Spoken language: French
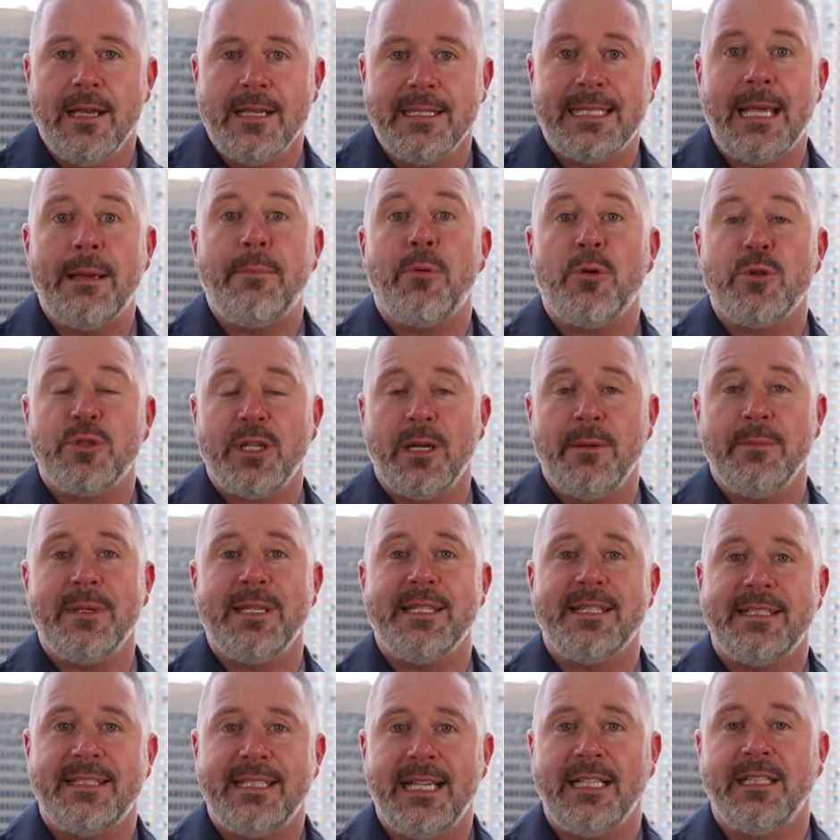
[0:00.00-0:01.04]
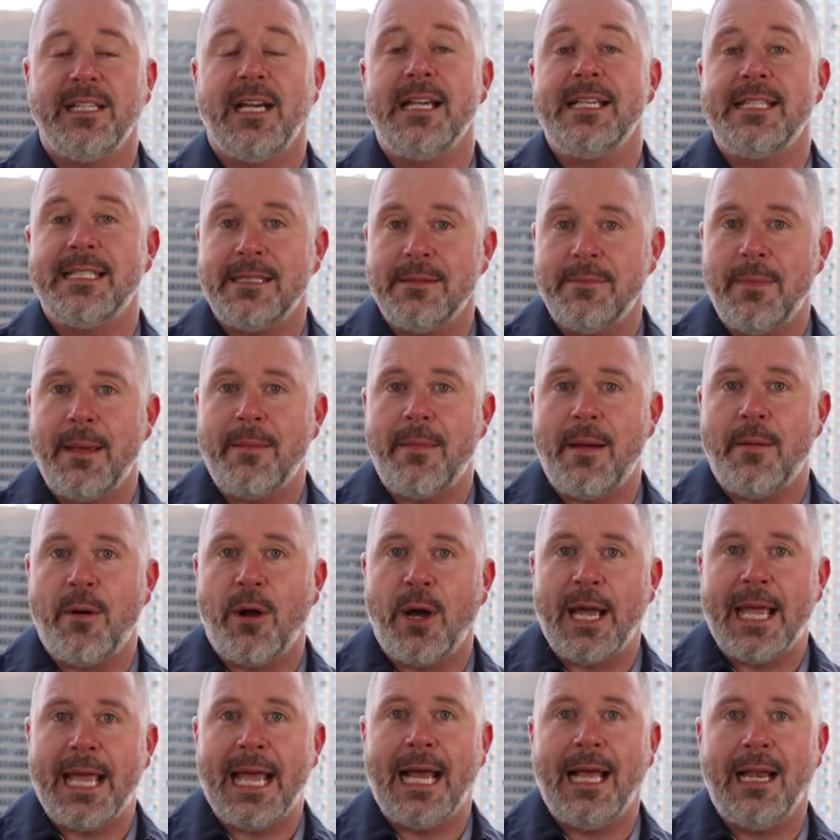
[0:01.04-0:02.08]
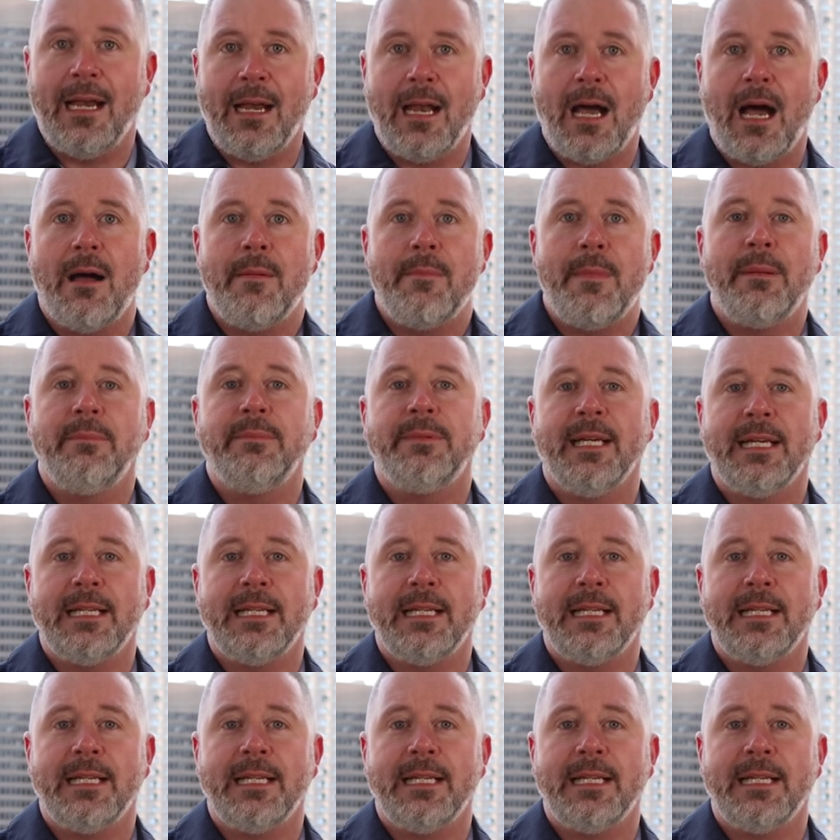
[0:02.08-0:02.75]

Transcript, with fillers: symposium qui se tiendra ici même à Montréal en même